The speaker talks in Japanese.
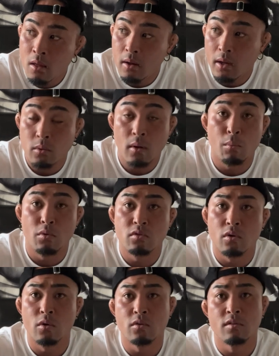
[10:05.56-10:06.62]
あとはもうそ
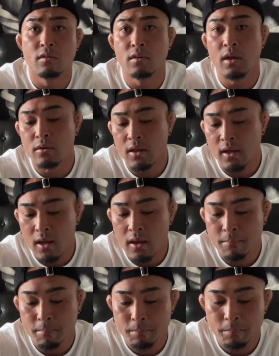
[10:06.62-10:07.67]
れを続けるだけ。
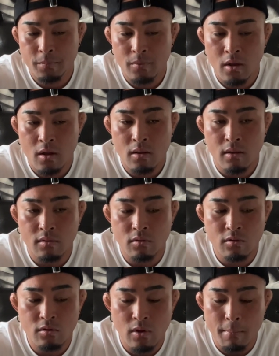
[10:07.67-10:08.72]
そう
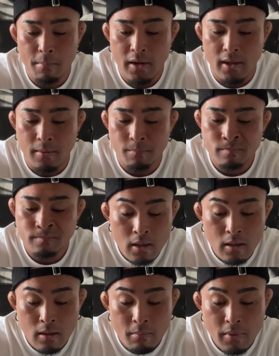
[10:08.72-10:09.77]
するとやっぱり、
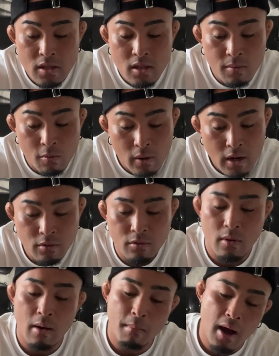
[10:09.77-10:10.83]
まあ、絞れる
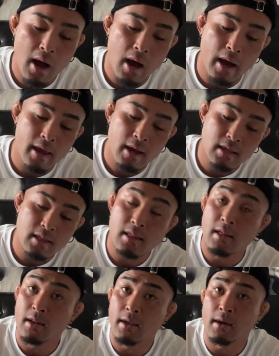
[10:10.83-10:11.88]
のはまあ早いん
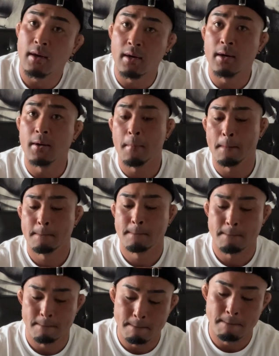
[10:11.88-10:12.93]
じゃないかな。
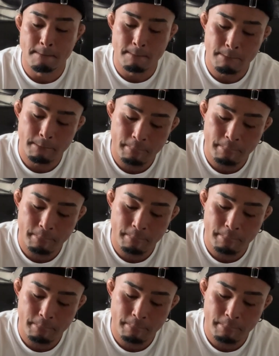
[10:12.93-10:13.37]
うん。